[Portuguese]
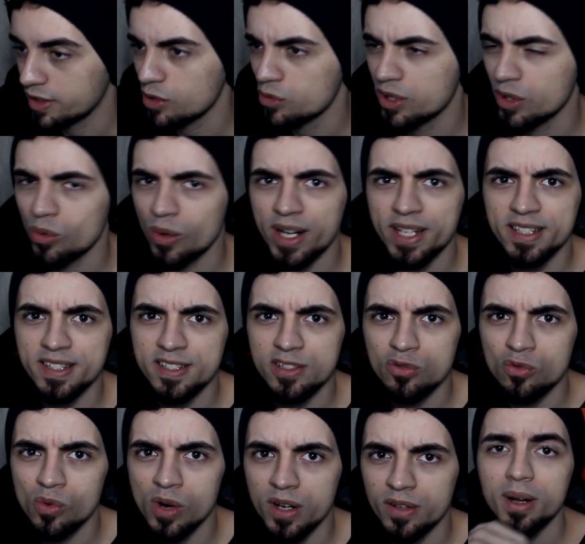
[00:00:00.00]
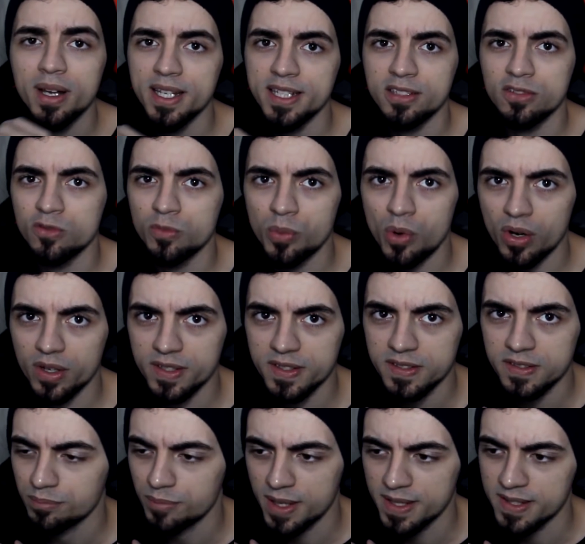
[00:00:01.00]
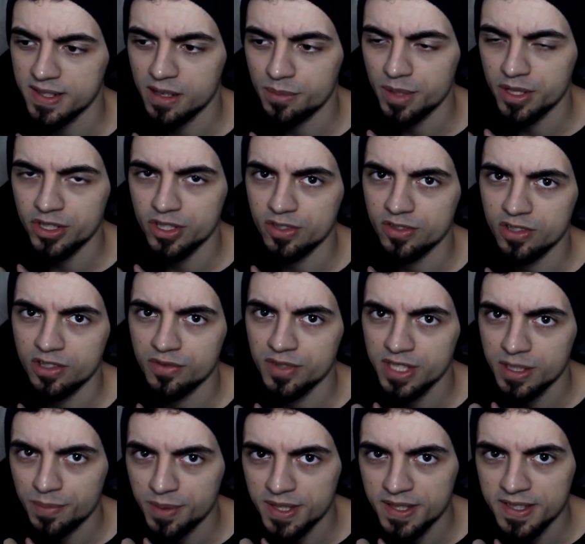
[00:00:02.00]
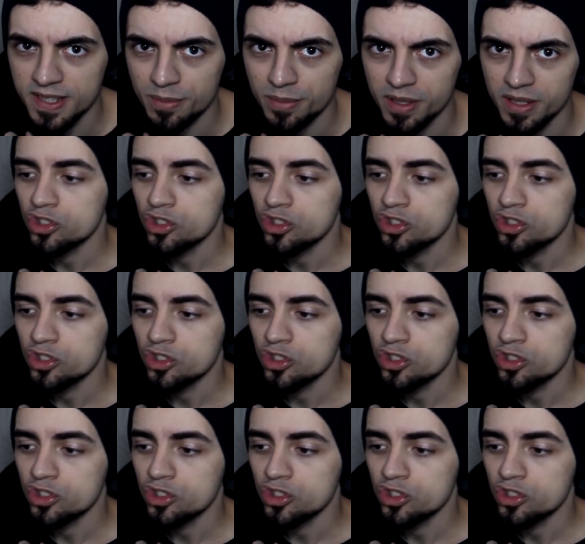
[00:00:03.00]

tem o que, 45 anos? Uma lenda do boxe. Basicamente, isso que você precisa saber.